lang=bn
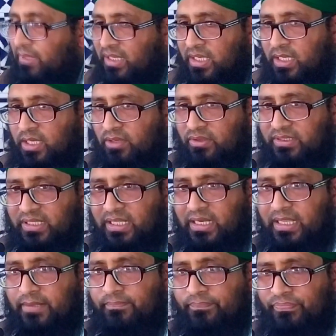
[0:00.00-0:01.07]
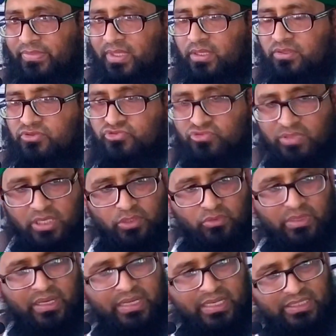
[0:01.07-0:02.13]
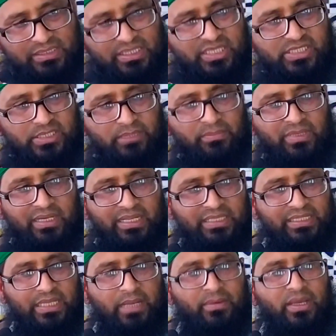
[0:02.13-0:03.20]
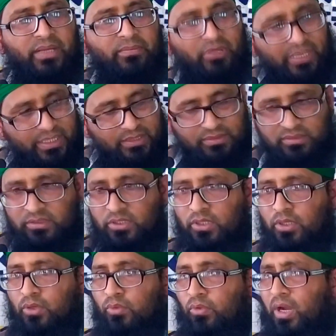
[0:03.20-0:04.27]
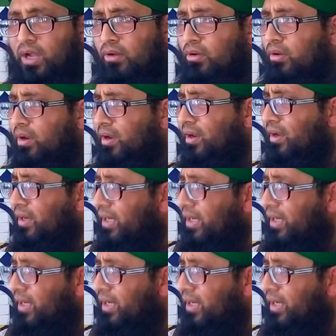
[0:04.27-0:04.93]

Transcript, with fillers: এবার আল্লাহ সুরা নূরের একত্রিশ নম্বর আয়তে আবার বলেন وقل